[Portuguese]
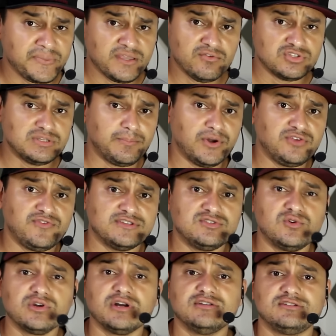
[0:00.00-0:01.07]
E você pode
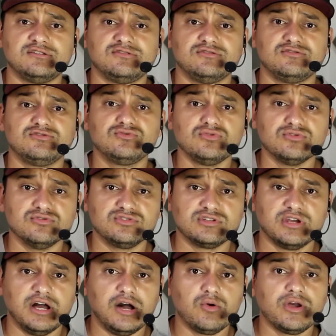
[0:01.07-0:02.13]
fazer organizar seus
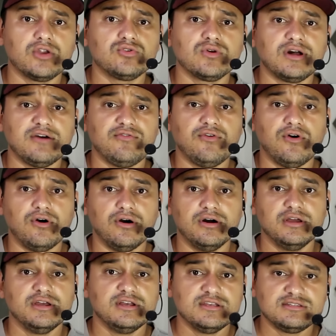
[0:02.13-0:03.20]
estudos. Ah, eu quero tocar forró.
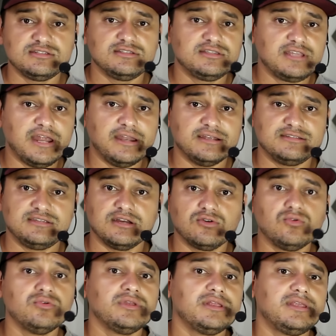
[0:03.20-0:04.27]
Treina
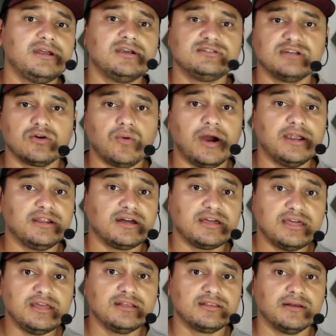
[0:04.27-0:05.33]
segunda, terça, quarta,
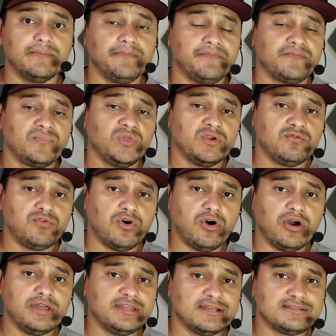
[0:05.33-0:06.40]
quinta,
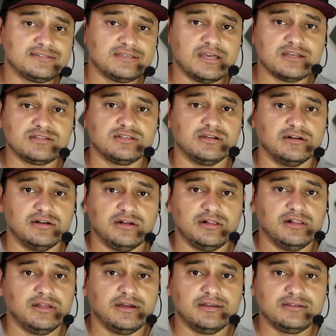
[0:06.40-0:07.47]
forró e na sexta
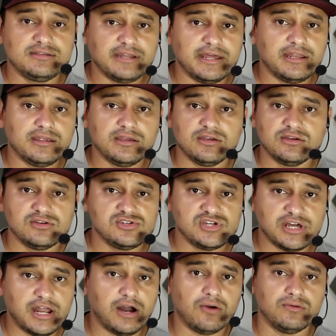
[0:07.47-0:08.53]
treine
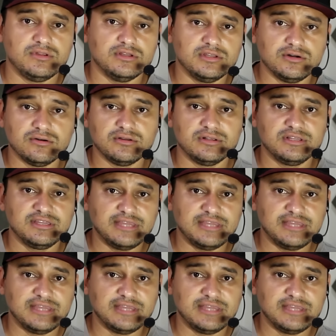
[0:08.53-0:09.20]
geral, entendeu?